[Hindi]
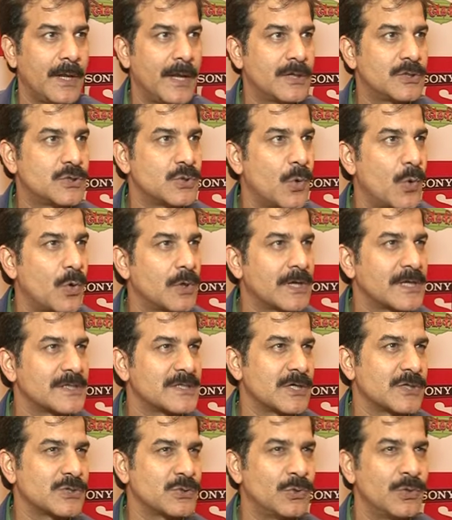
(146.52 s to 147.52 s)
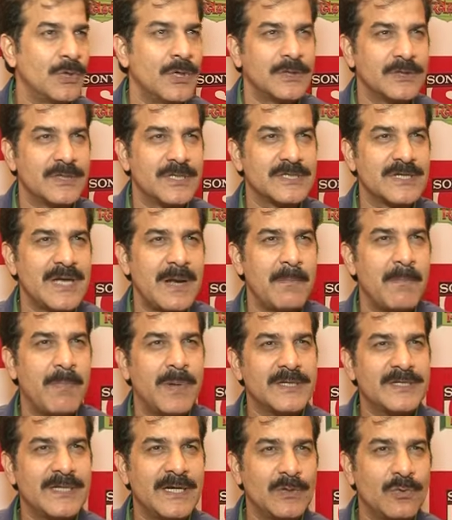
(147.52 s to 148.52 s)
एक छोटा सा शो जिसका
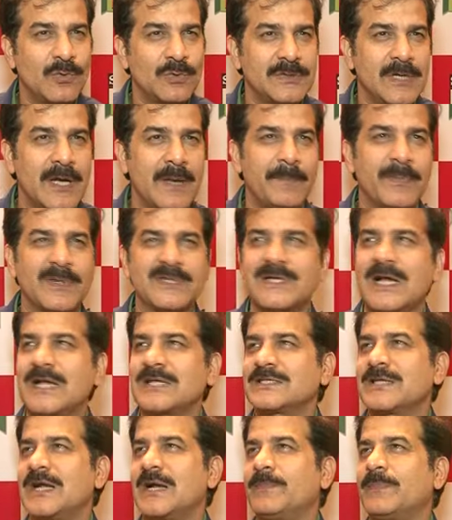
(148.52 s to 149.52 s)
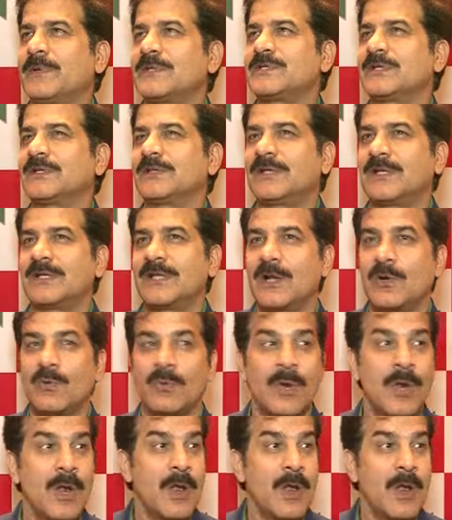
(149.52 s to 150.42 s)
बजट होता है पचास साठ पचहत्तर हज़ार